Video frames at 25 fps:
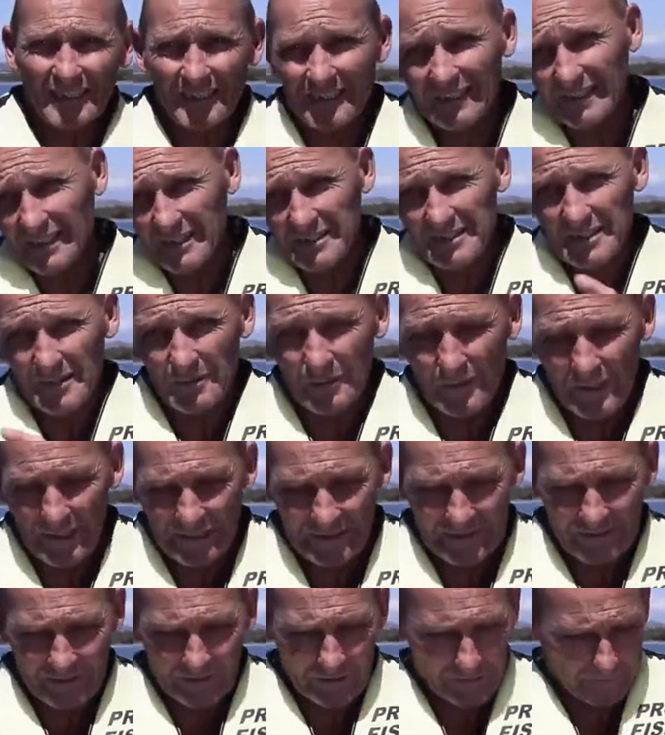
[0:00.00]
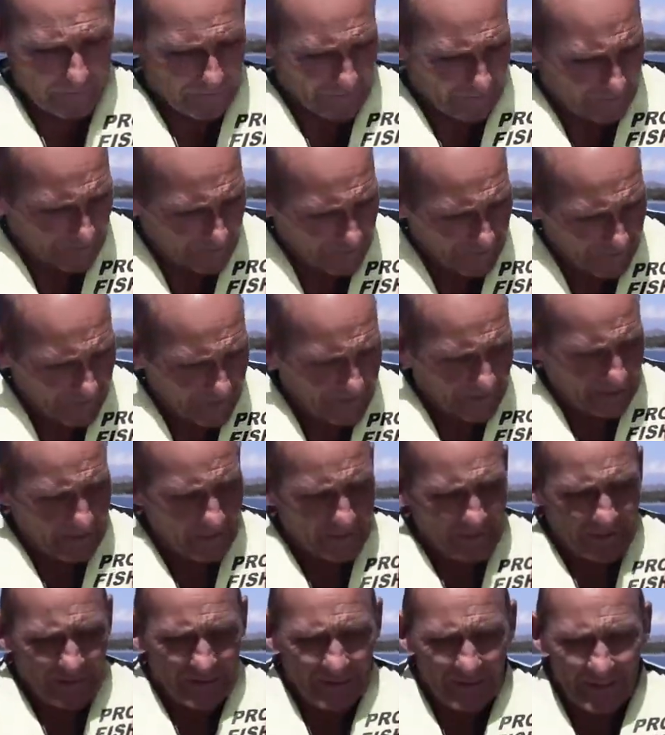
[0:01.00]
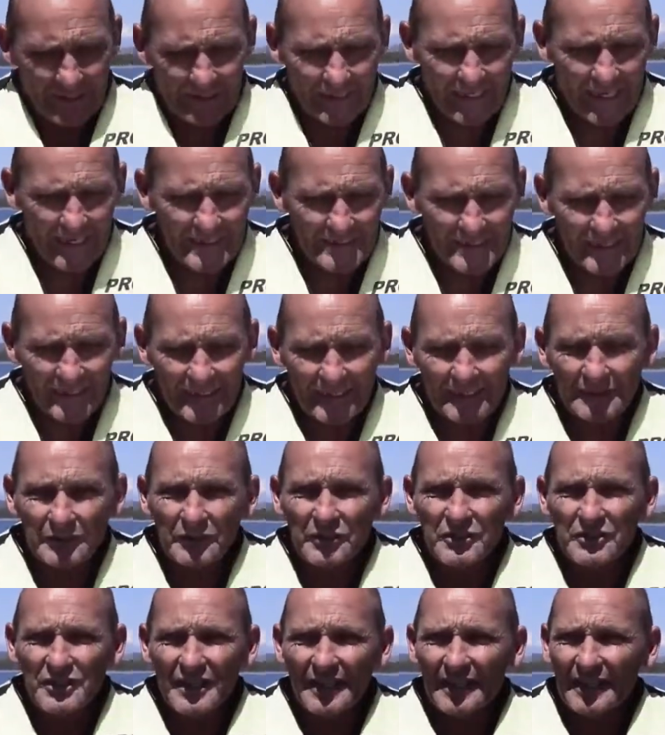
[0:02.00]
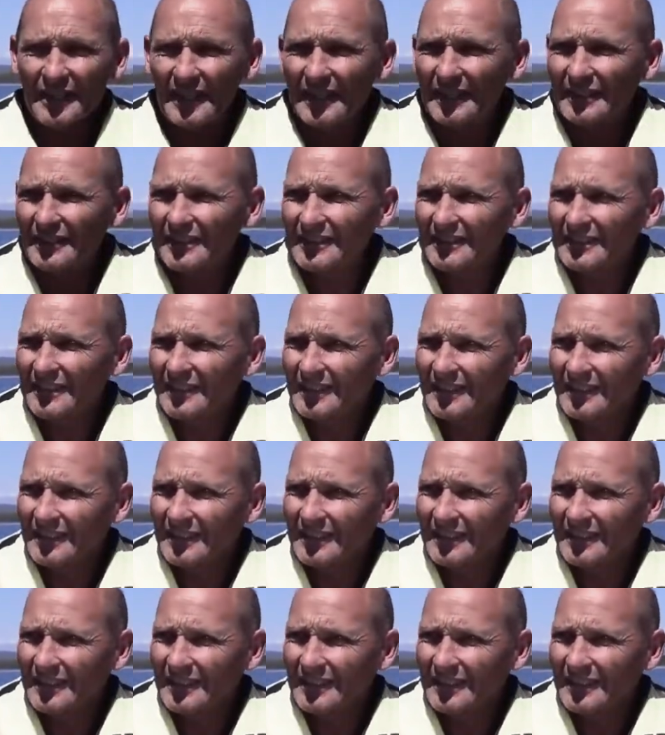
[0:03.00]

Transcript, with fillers: de darse vuelta, como el kayak era todo cerrado.